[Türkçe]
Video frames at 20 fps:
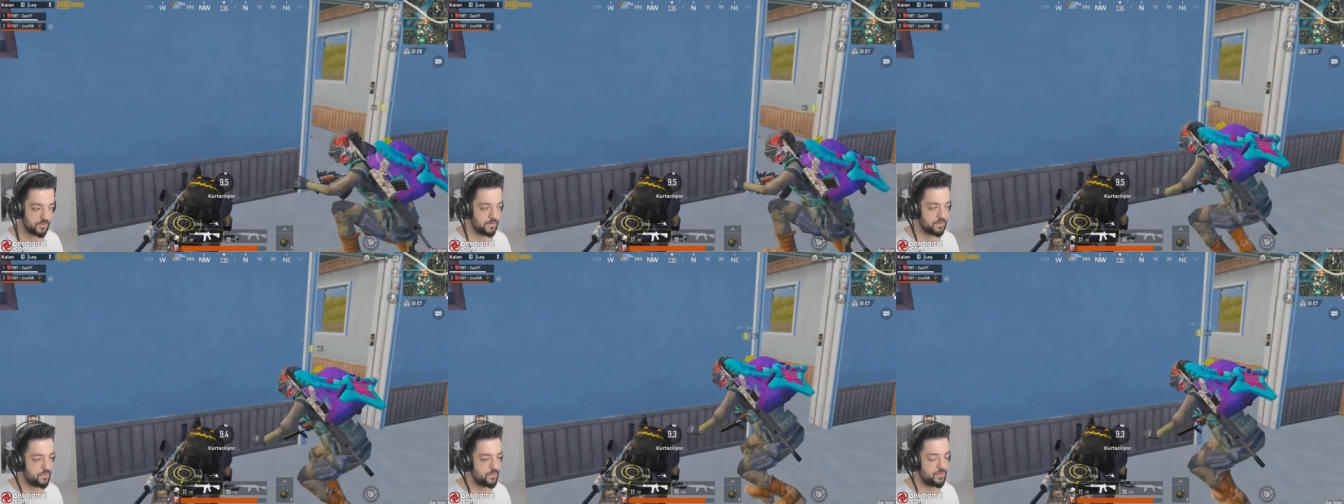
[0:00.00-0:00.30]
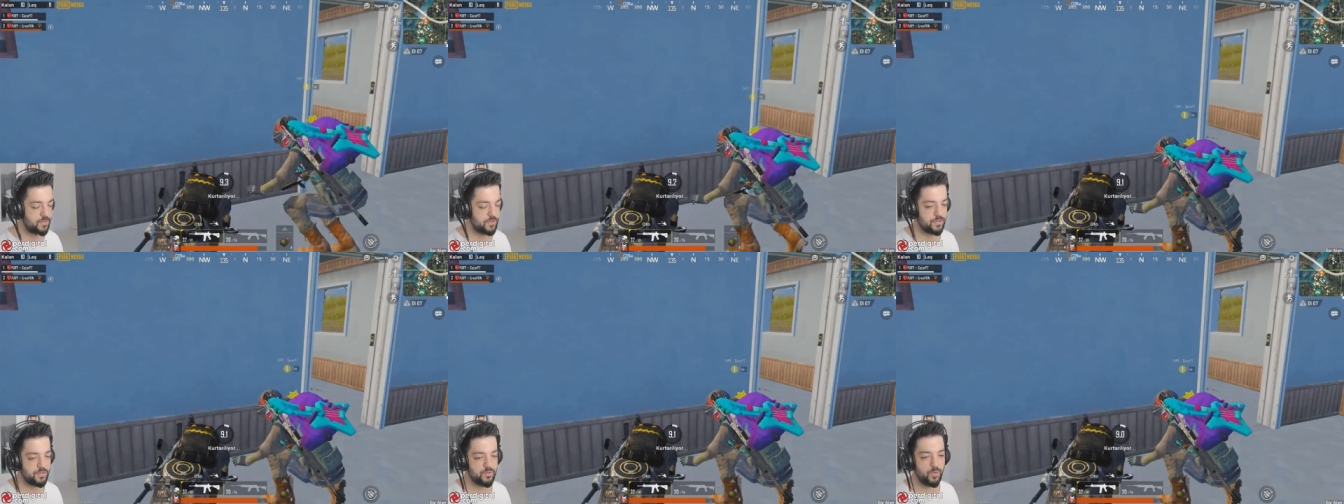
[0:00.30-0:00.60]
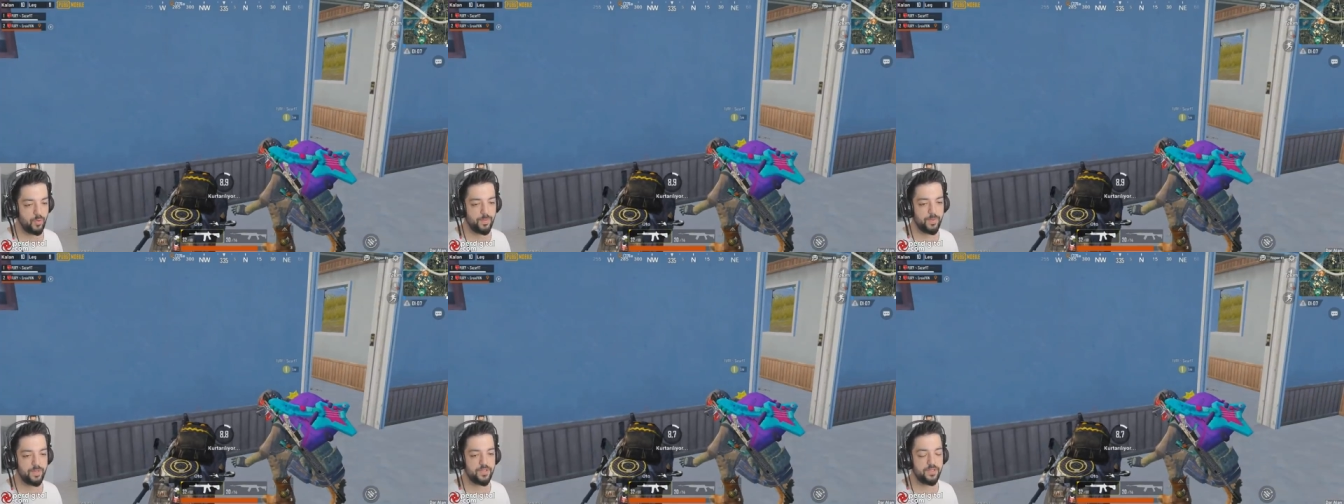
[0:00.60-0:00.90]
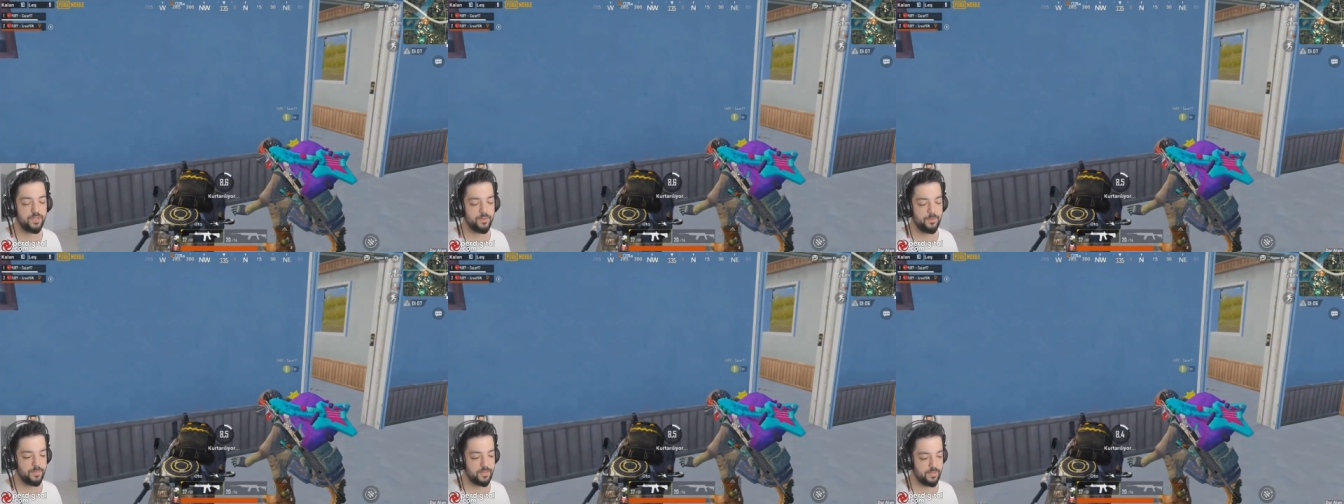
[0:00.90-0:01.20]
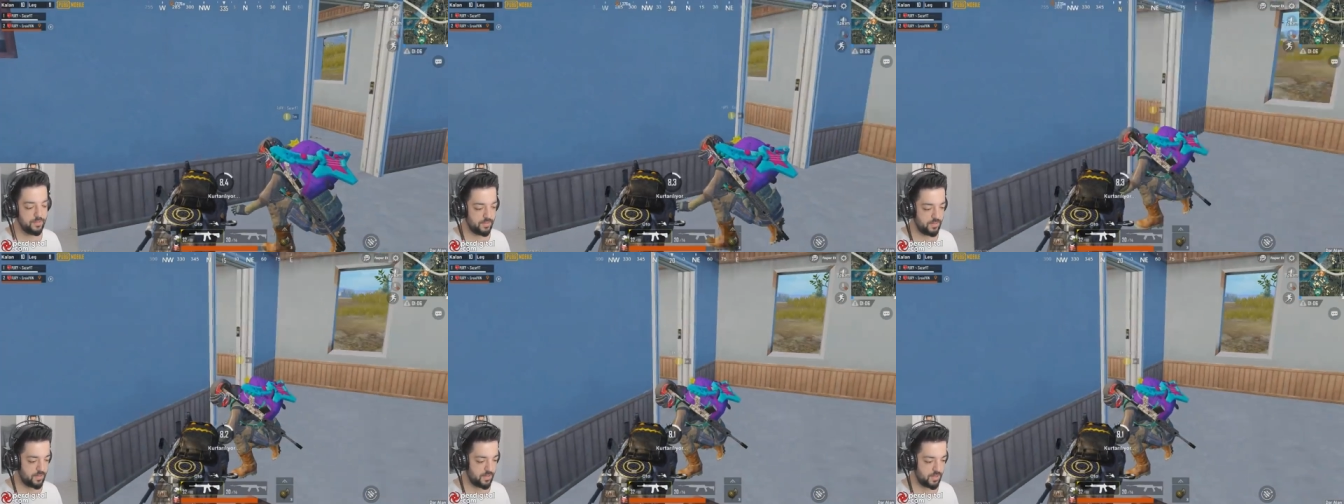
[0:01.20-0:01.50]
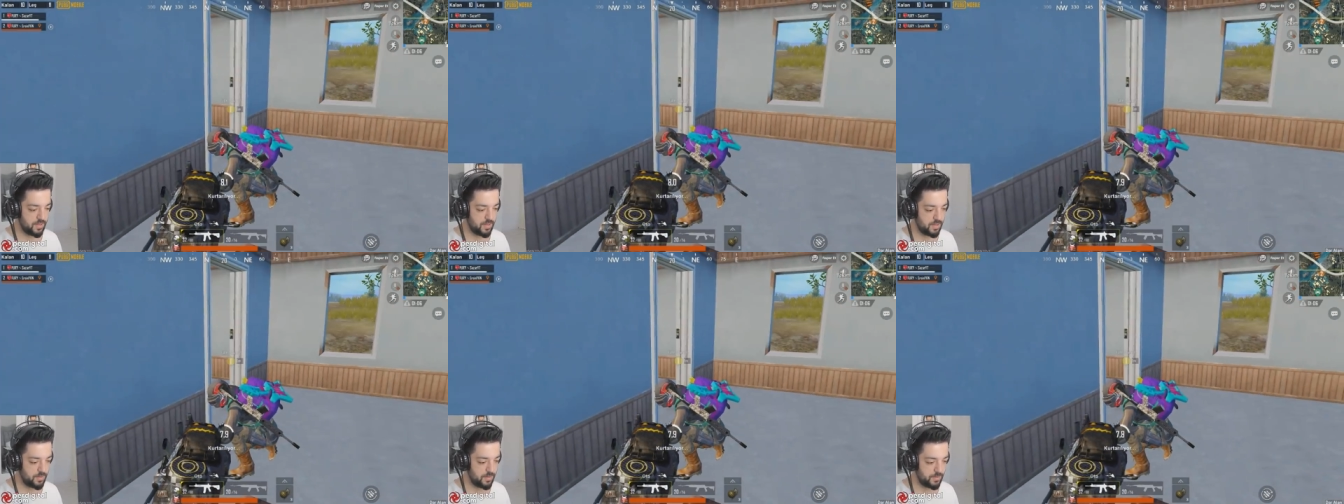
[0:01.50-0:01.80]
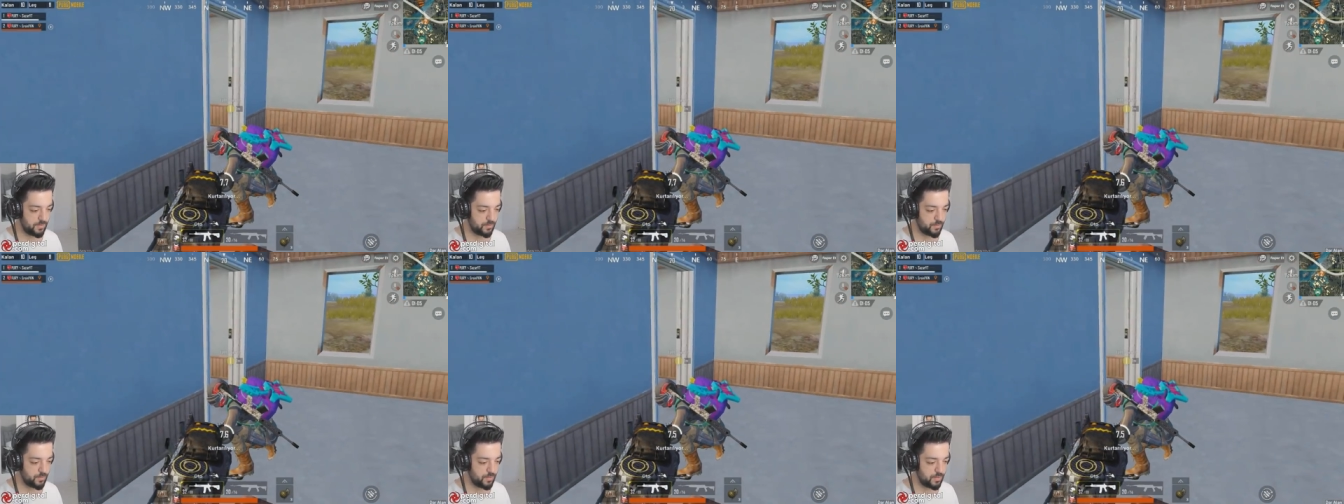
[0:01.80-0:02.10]
Skop açılmadı
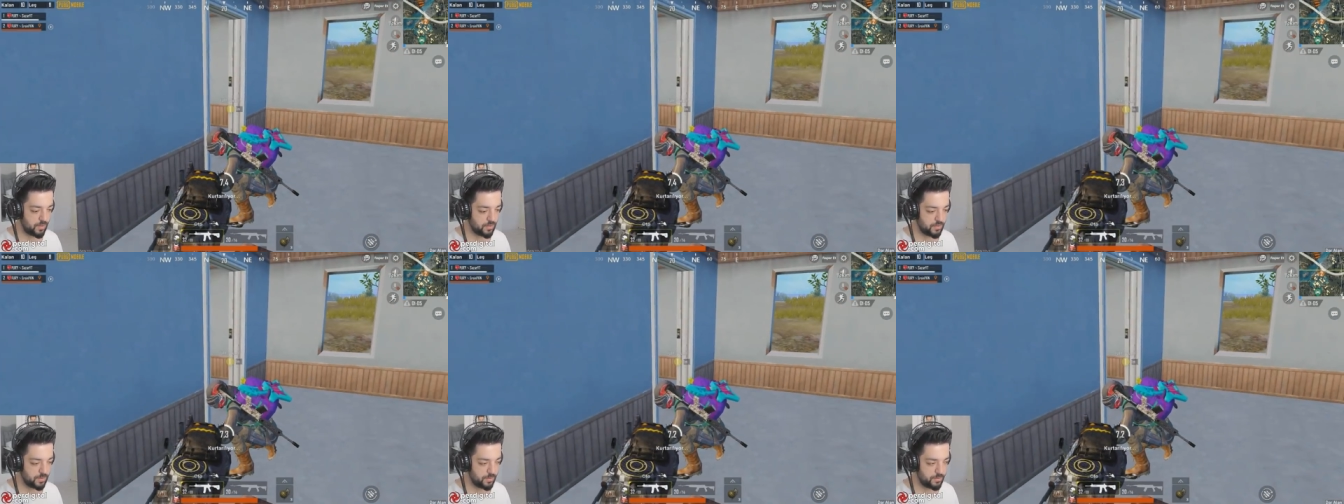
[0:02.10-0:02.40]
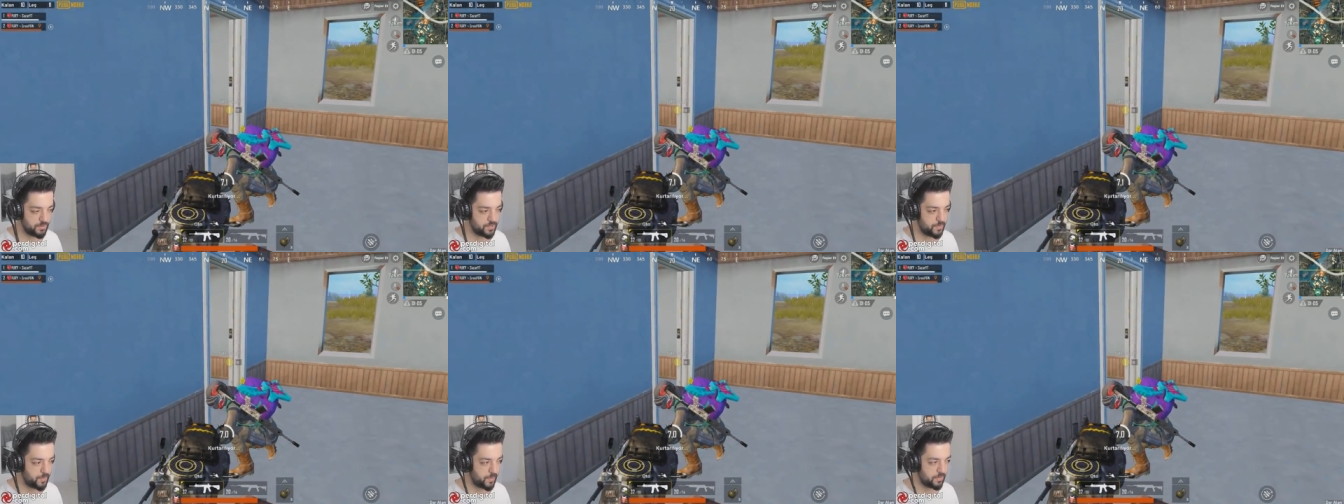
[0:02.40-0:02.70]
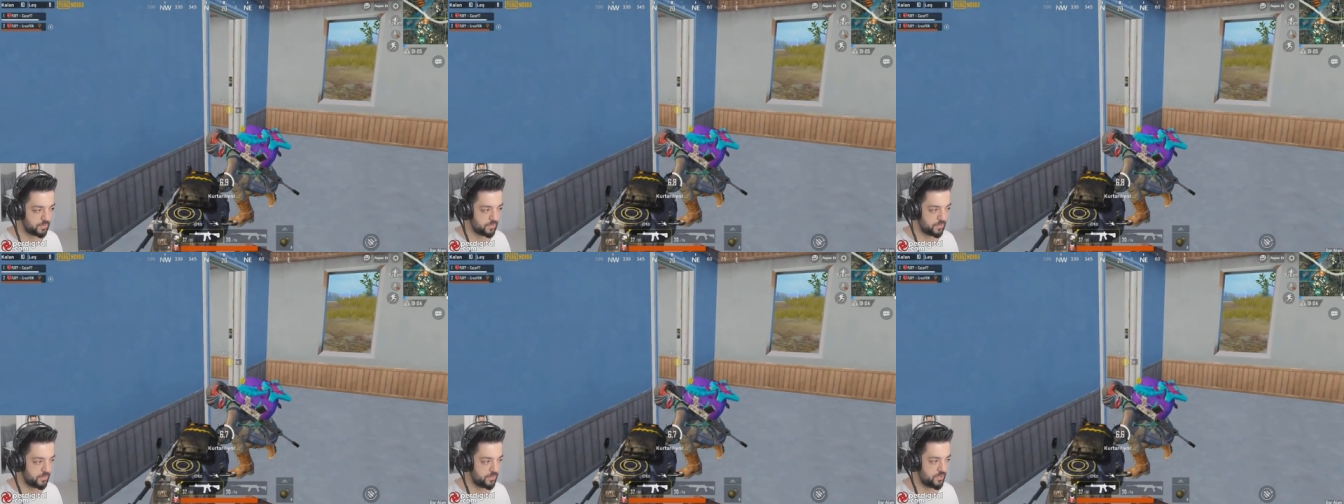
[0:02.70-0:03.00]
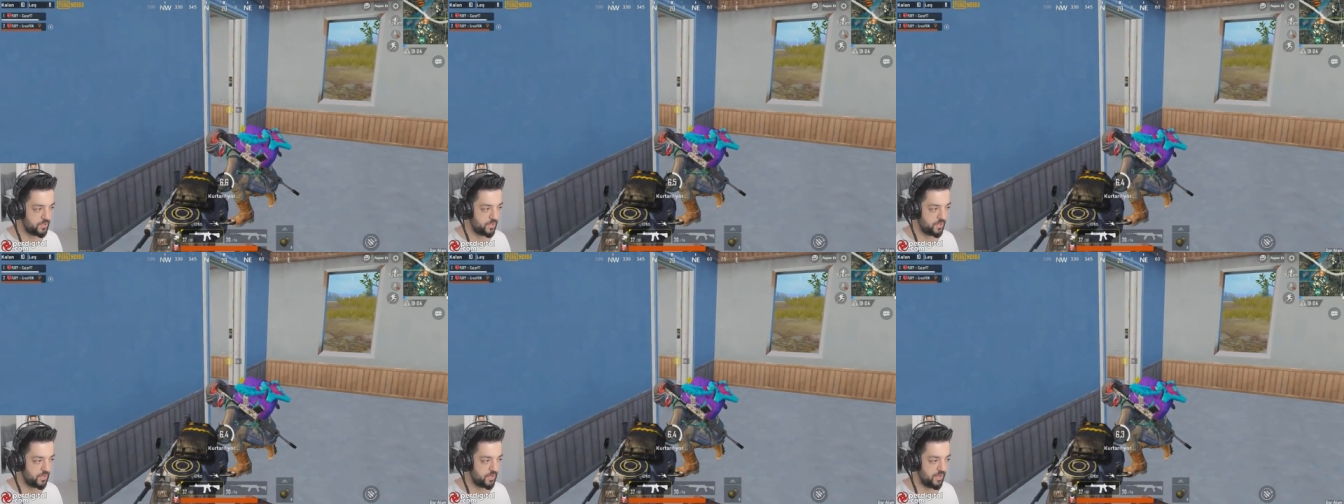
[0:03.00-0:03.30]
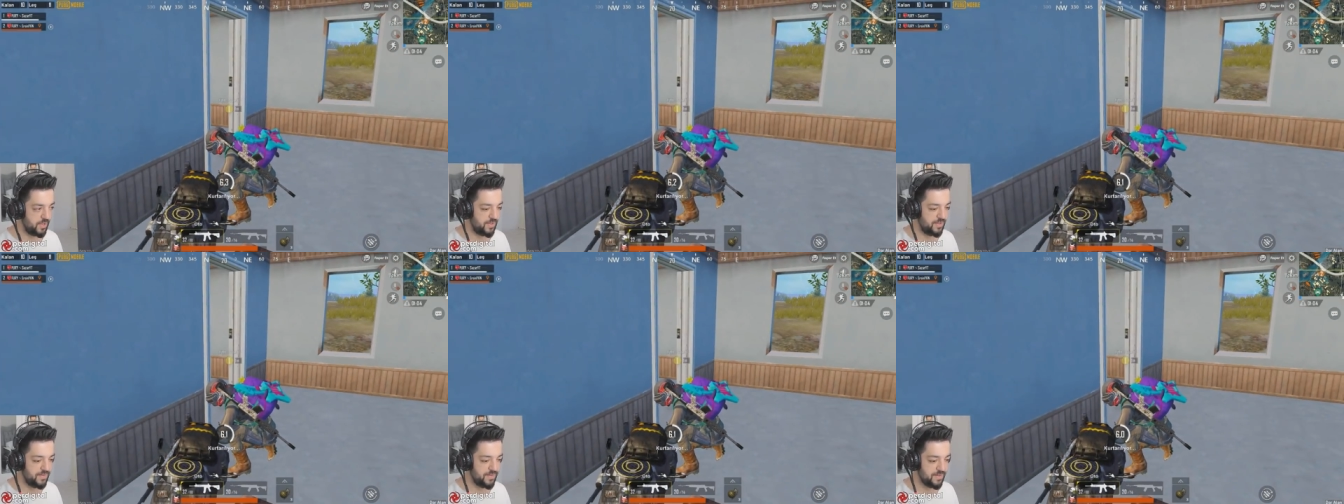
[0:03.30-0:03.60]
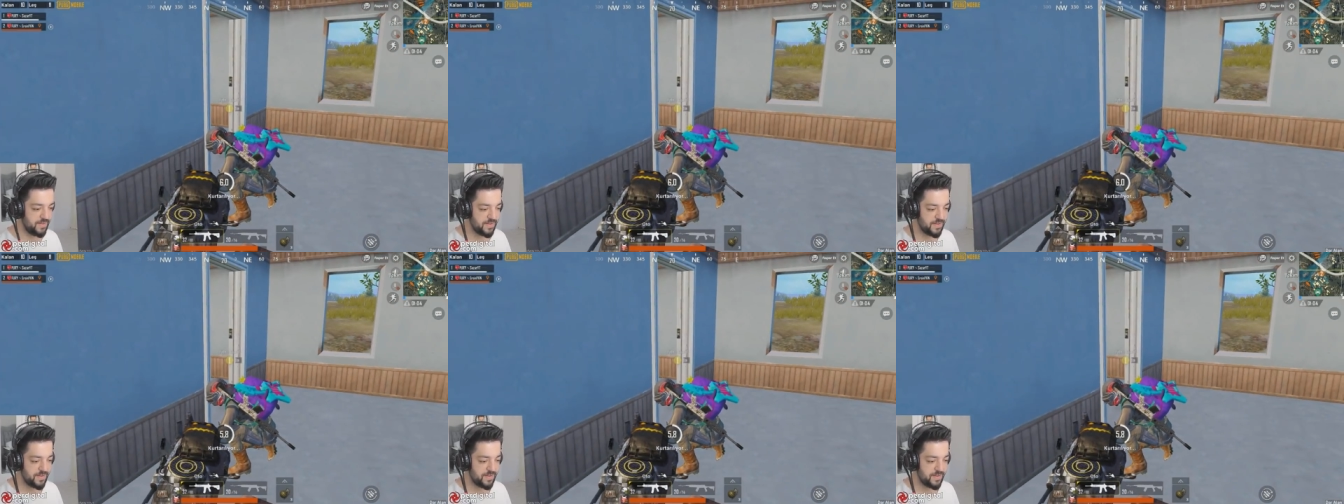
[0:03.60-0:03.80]
ya. Lan adam bizi patlatacak ya.